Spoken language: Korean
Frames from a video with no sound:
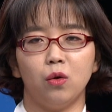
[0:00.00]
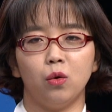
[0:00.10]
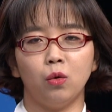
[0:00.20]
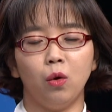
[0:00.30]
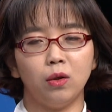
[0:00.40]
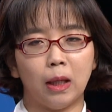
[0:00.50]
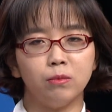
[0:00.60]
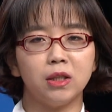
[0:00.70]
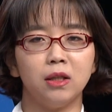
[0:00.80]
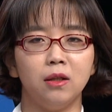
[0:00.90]
너
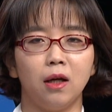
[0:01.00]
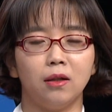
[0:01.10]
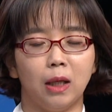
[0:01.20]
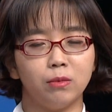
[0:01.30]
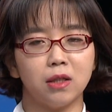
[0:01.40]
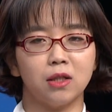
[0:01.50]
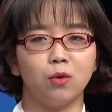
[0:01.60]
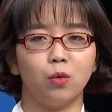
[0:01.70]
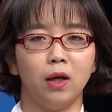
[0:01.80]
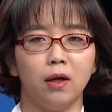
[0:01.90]
남친이랑
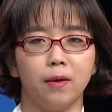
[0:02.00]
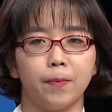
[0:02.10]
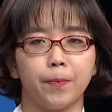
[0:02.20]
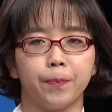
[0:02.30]
남자친구랑